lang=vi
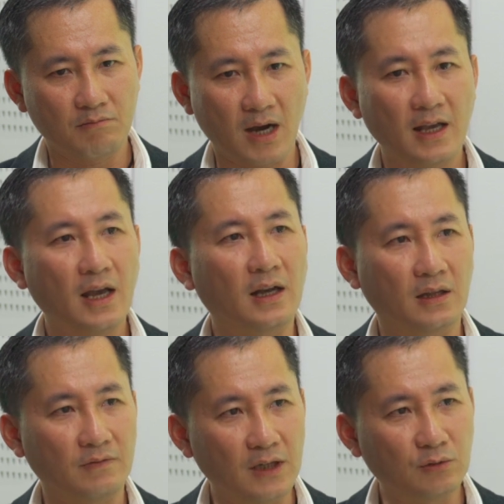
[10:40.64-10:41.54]
mà khách hàng
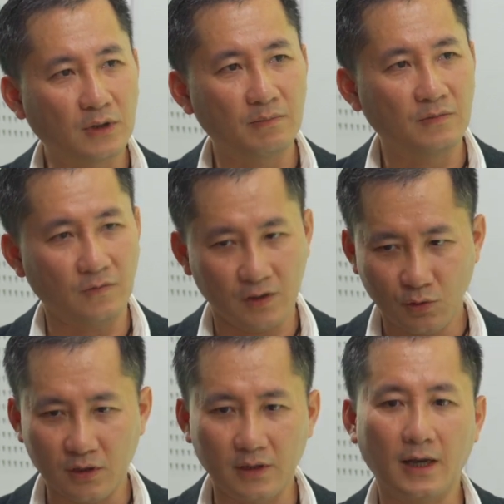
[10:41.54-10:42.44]
cần phải lưu tâm ví
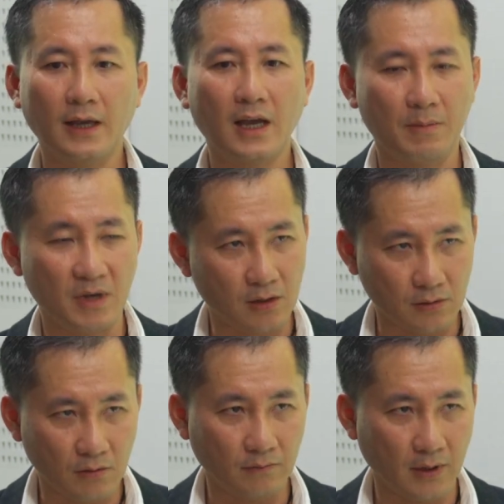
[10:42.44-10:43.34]
dụ như những khách hàng mà sử
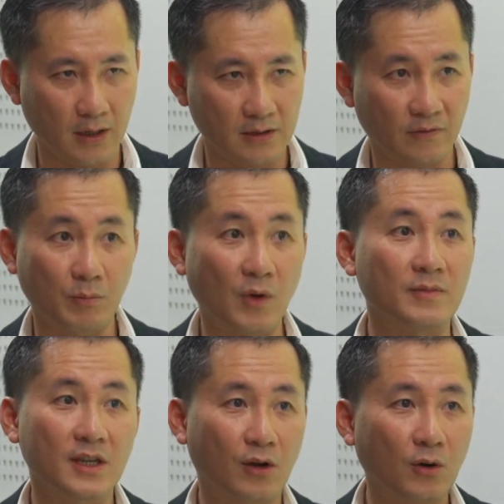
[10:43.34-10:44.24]
dụng về sản phẩm bảo
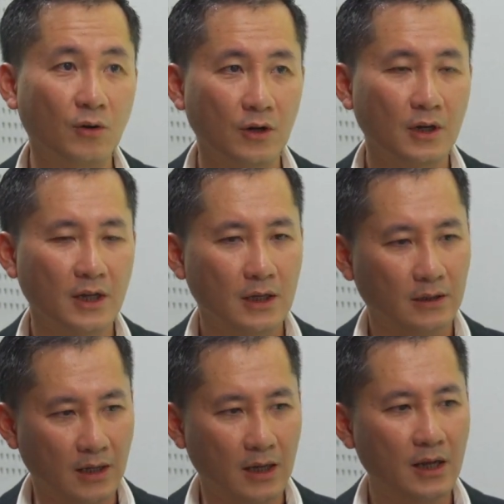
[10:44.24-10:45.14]
hiểm xe cộ
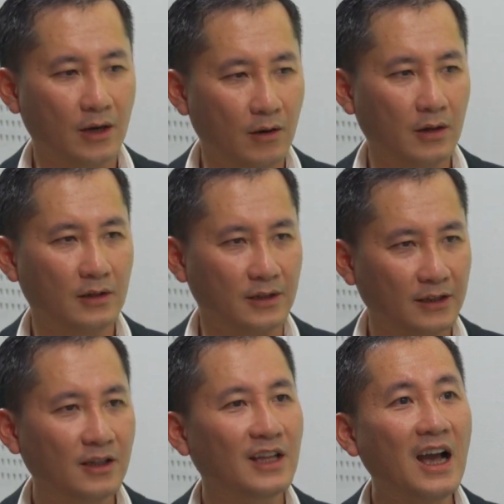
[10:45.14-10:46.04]
thì đấy là nó là những cái
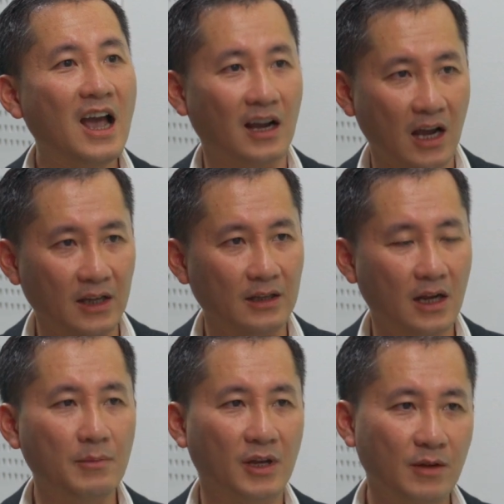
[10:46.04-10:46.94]
tương tác hàng ngày
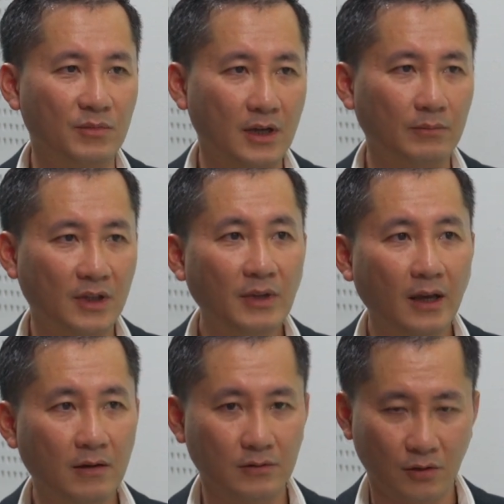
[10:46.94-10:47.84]
đấy là một cái ừ. điểm chạm tiếp
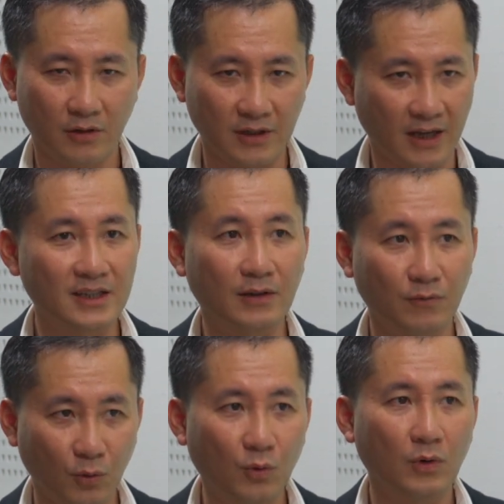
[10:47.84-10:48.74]
theo cho những cái dịch
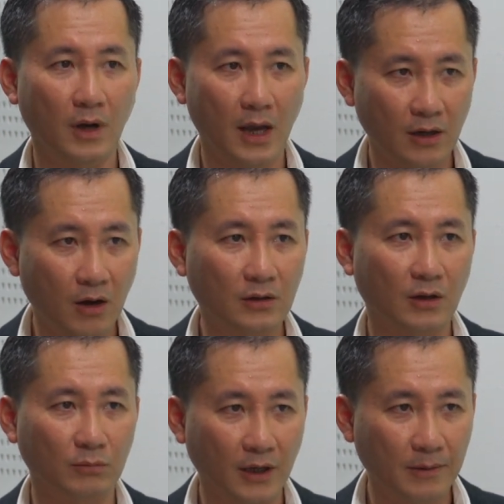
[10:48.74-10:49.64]
vụ add on
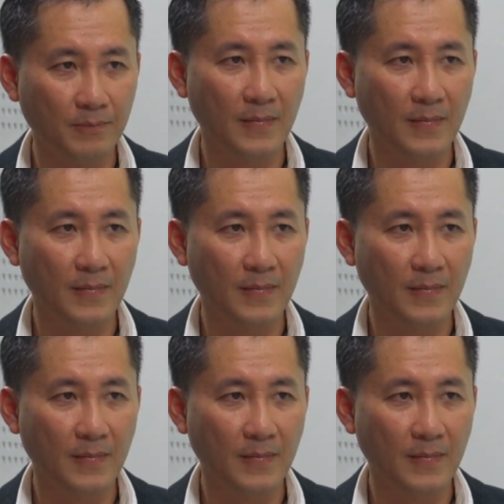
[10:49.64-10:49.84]
cộng thêm